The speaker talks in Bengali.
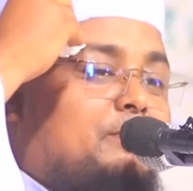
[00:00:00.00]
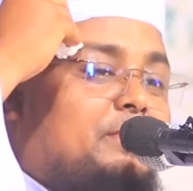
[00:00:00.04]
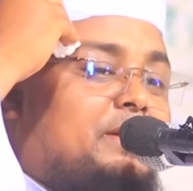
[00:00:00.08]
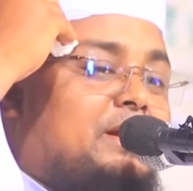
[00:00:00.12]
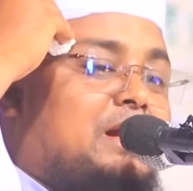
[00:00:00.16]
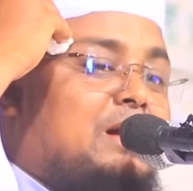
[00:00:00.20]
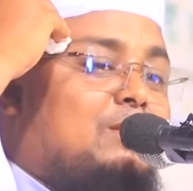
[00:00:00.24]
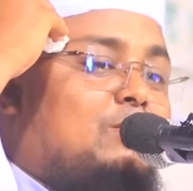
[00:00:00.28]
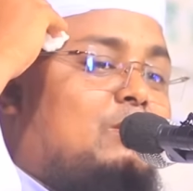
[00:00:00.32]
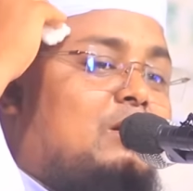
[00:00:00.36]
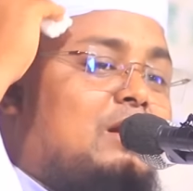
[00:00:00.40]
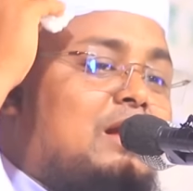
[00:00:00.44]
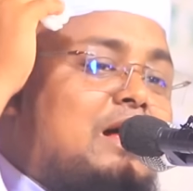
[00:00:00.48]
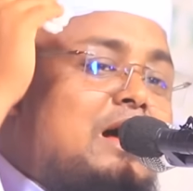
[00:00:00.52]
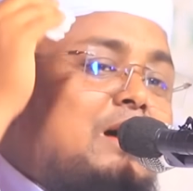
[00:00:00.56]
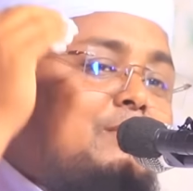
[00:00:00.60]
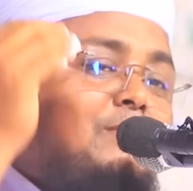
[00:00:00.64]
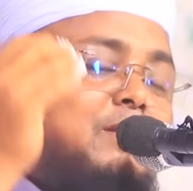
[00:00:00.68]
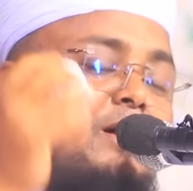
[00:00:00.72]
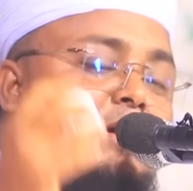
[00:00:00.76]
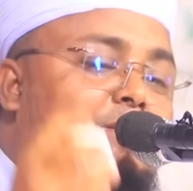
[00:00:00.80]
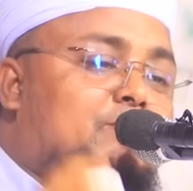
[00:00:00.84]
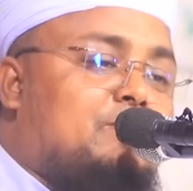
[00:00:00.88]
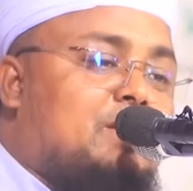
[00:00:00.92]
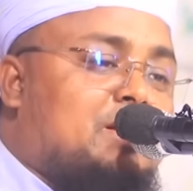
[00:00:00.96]
মেয়েরা বলে
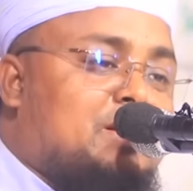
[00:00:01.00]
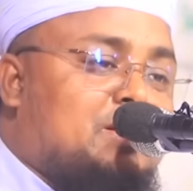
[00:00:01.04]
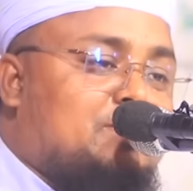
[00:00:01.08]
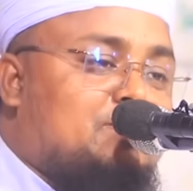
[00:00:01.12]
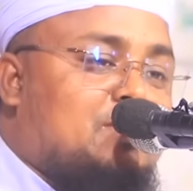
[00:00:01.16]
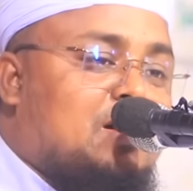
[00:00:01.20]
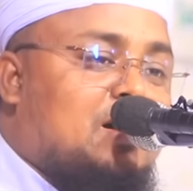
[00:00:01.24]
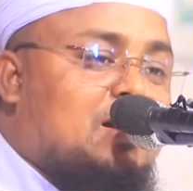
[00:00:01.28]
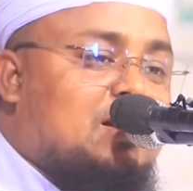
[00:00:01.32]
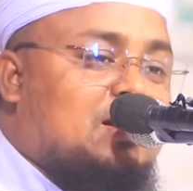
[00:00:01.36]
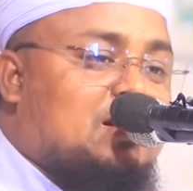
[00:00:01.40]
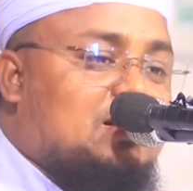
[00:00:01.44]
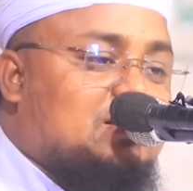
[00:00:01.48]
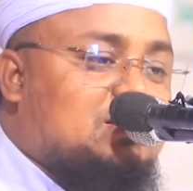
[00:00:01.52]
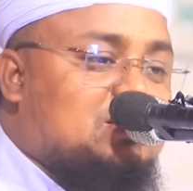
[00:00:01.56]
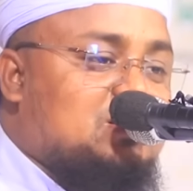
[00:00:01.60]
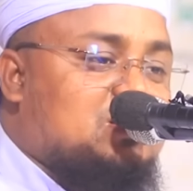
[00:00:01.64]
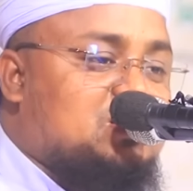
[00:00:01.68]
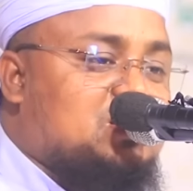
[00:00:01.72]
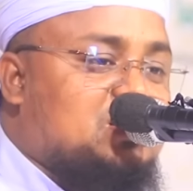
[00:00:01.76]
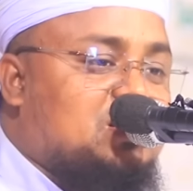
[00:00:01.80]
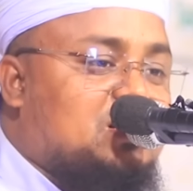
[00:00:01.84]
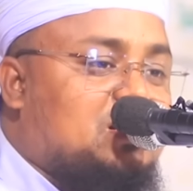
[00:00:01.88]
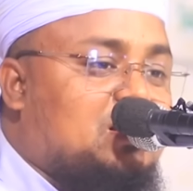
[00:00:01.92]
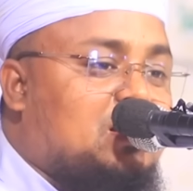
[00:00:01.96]
আমার বাড়ি
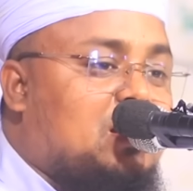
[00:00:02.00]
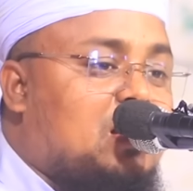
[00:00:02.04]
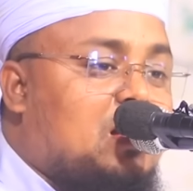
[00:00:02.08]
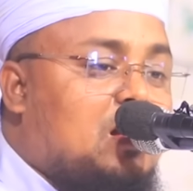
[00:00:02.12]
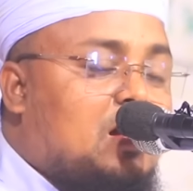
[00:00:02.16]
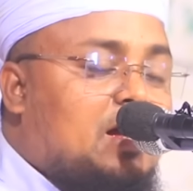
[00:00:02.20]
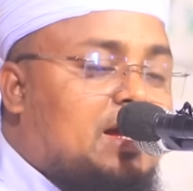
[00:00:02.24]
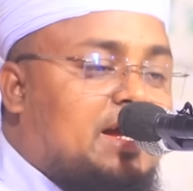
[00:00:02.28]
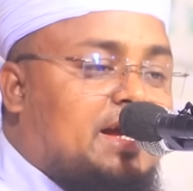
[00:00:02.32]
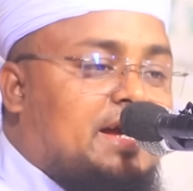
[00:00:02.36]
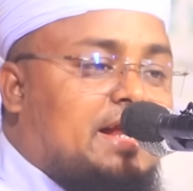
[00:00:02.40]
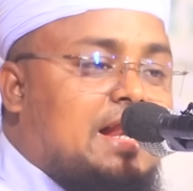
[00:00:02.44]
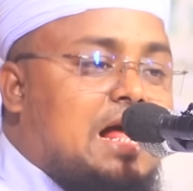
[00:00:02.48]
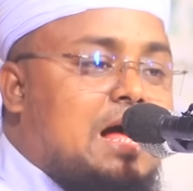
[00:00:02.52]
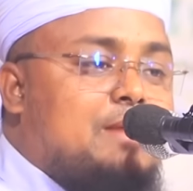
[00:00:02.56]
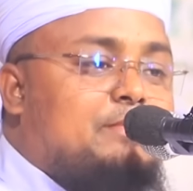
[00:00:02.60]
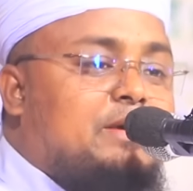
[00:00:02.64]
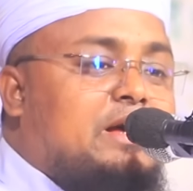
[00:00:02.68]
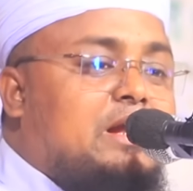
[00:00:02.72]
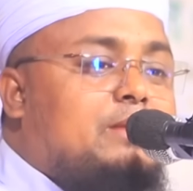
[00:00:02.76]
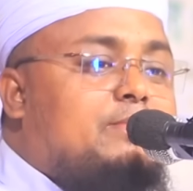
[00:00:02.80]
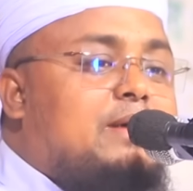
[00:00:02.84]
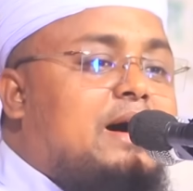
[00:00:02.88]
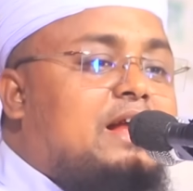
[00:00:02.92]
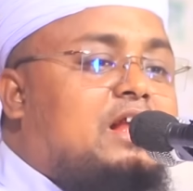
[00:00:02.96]
বাংলাদেশে
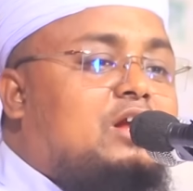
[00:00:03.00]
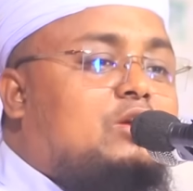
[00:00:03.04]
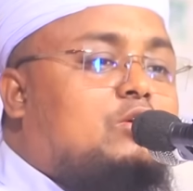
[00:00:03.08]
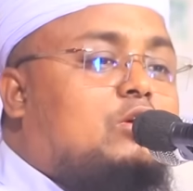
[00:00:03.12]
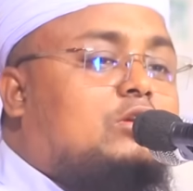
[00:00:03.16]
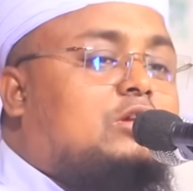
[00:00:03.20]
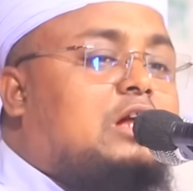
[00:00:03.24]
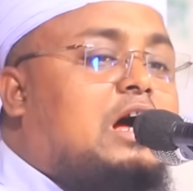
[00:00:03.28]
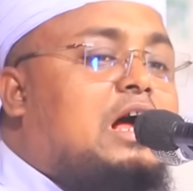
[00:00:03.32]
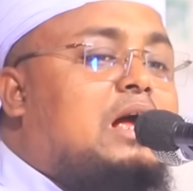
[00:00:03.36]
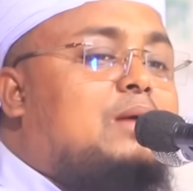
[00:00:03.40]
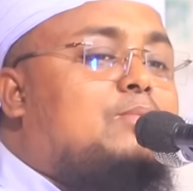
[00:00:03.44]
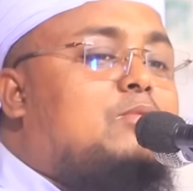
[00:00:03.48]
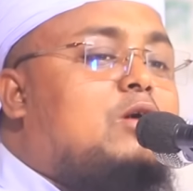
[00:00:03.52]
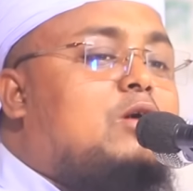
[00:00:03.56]
গ্রামের বাড়ি কোথায়